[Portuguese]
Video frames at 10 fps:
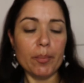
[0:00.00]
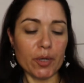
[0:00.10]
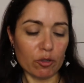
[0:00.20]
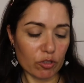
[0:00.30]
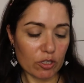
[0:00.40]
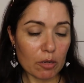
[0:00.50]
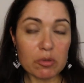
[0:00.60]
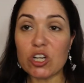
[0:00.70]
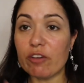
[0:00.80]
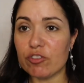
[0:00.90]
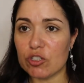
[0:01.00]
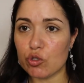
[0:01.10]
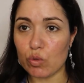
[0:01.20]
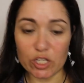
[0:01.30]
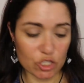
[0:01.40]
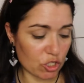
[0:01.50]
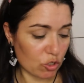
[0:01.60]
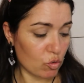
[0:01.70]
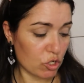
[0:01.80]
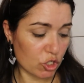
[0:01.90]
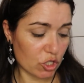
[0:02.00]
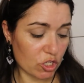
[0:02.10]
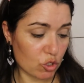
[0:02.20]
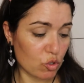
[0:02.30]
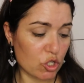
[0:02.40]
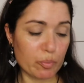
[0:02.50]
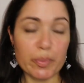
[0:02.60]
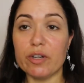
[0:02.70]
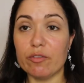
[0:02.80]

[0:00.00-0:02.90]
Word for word: pronto, então vou já fazer swatches cores, das cores para